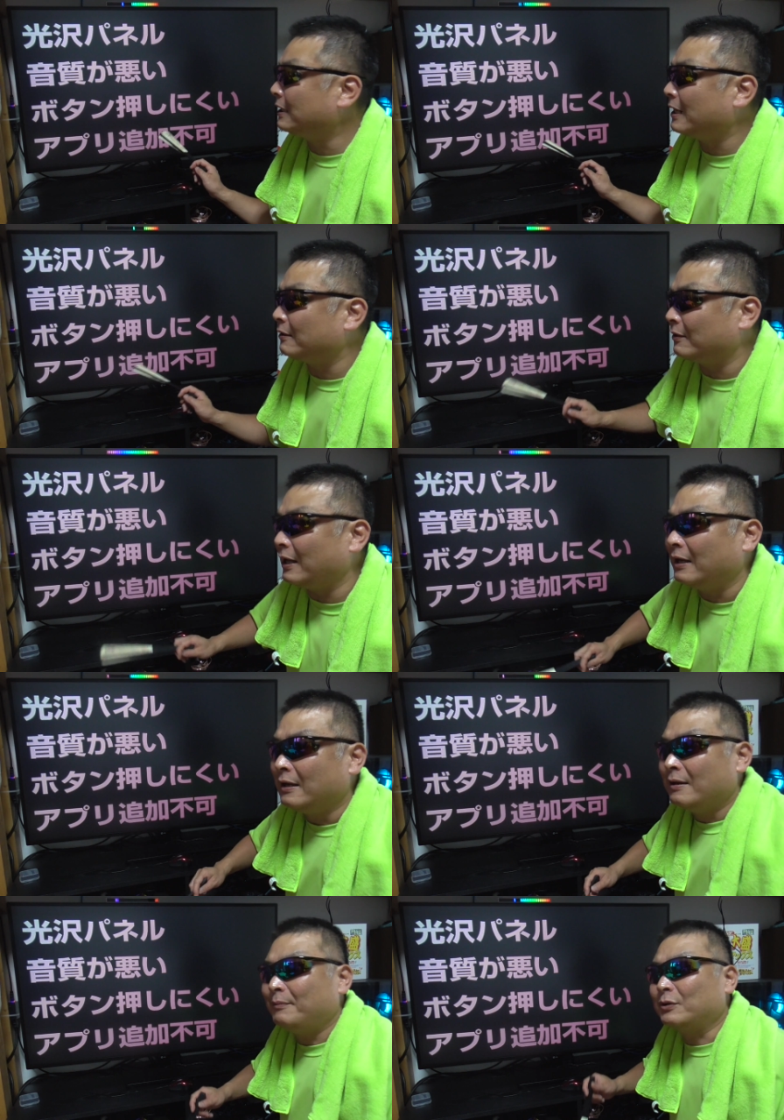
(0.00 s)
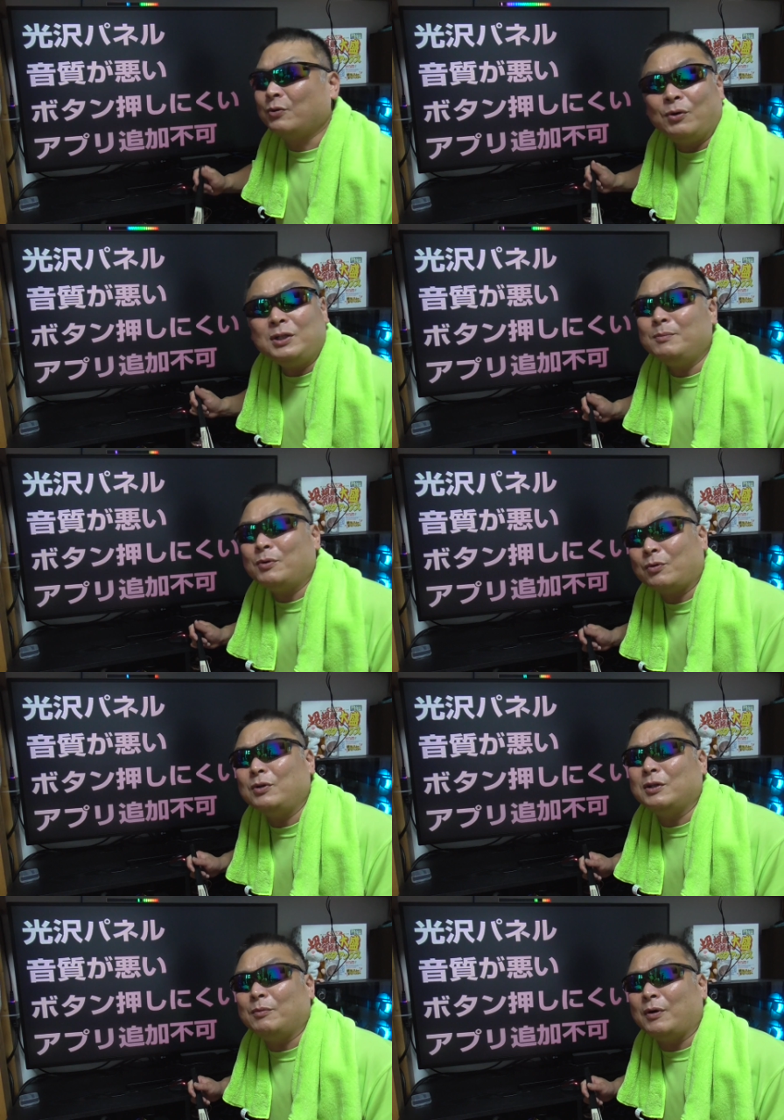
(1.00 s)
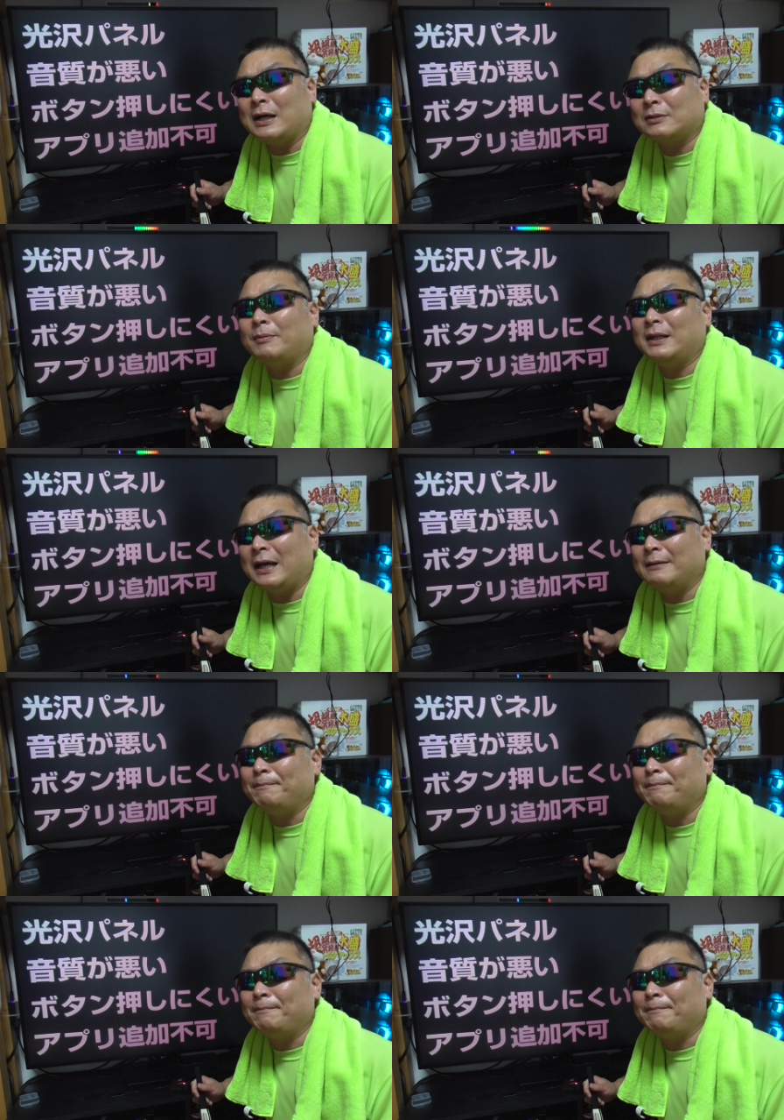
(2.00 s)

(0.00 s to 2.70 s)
きないので、もうどうにもこうにも遊べない。